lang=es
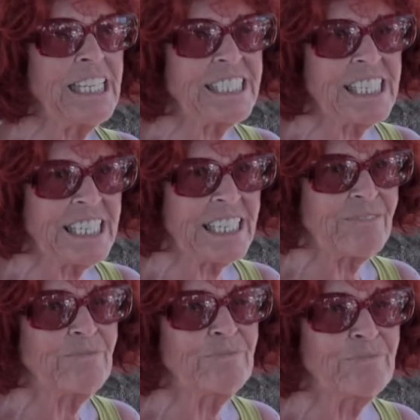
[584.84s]
de la
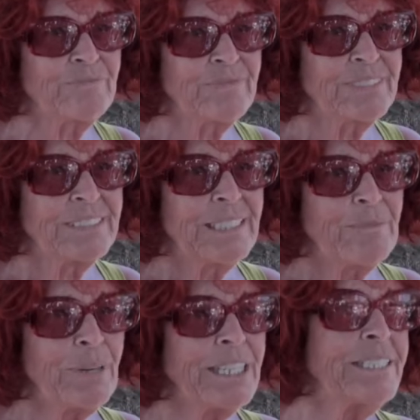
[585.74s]
acera.
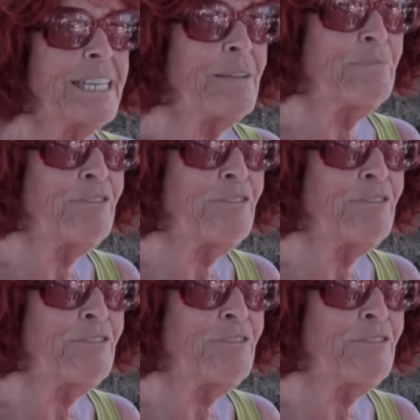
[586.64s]
Parece que